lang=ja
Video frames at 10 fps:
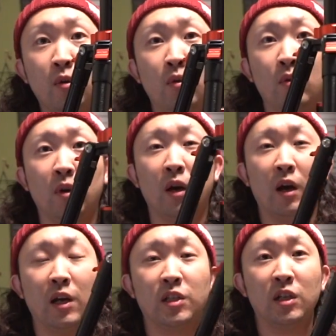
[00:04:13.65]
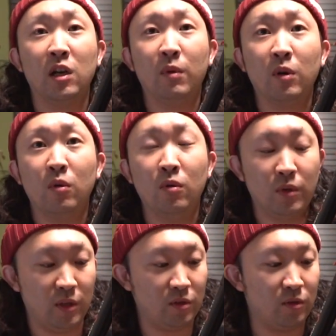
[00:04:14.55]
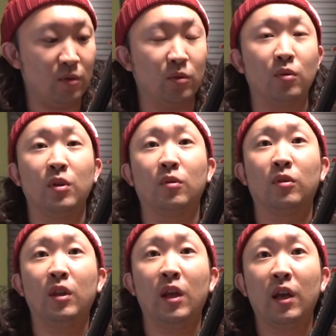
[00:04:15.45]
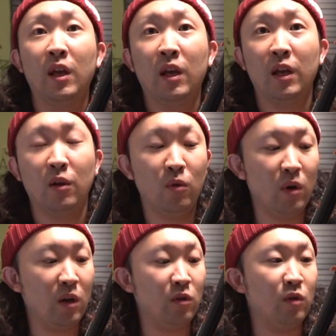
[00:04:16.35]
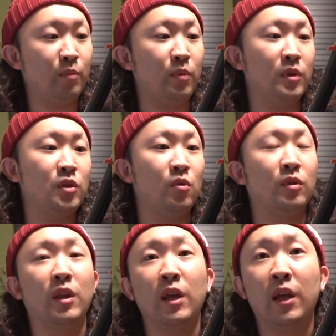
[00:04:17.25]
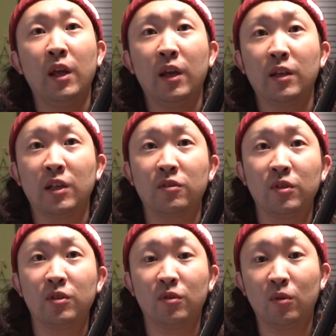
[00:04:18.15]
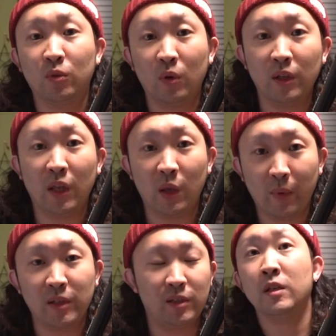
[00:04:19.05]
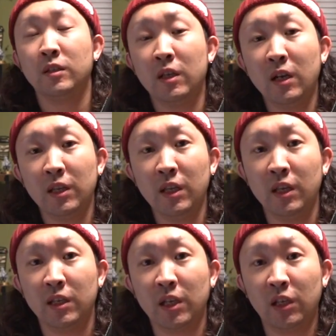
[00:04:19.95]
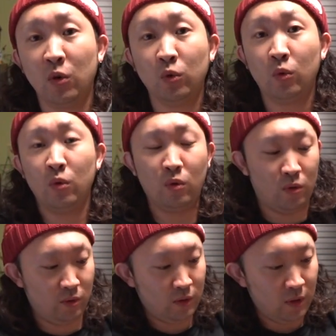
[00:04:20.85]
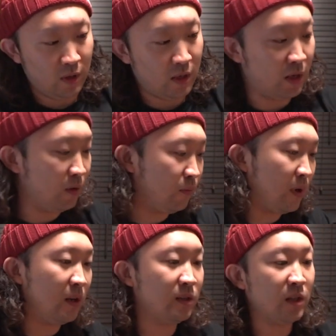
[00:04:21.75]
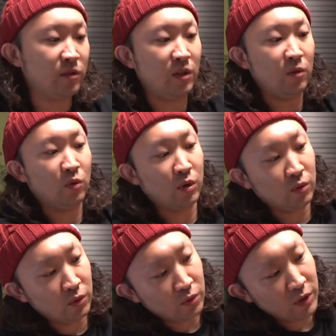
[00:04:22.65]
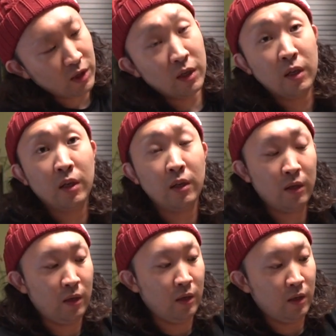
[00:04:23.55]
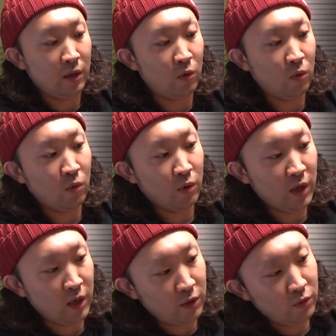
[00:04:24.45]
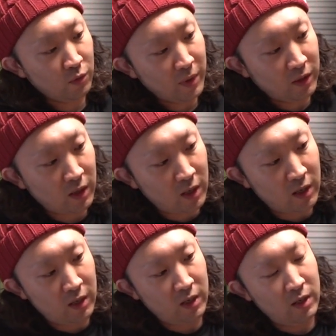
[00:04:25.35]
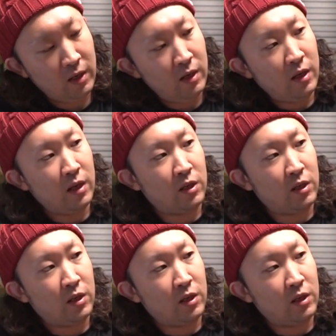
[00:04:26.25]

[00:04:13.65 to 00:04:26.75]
の方が足側の方につくことによって、えローアングルポジションで、え撮影することができます。さらに、先ほどの、え俯瞰撮影の時のように、えここをね、緩めて、え